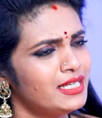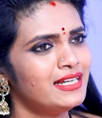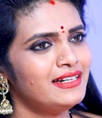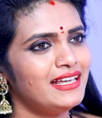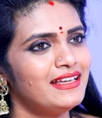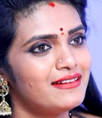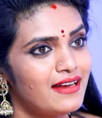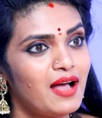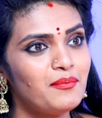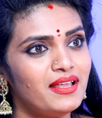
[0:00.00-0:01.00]
ఇదండి
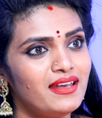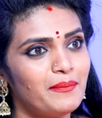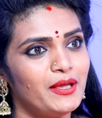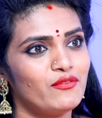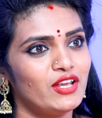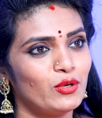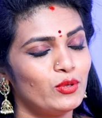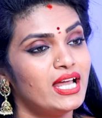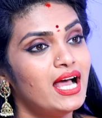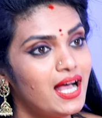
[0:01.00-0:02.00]
రామ్లల్లా పేరు
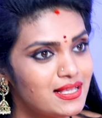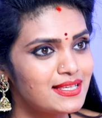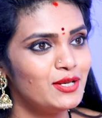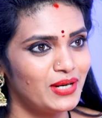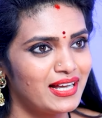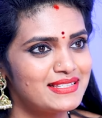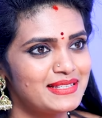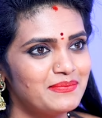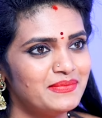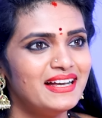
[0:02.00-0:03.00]
వెనుకున్న అసలు
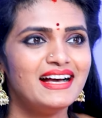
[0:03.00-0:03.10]
రహస్యం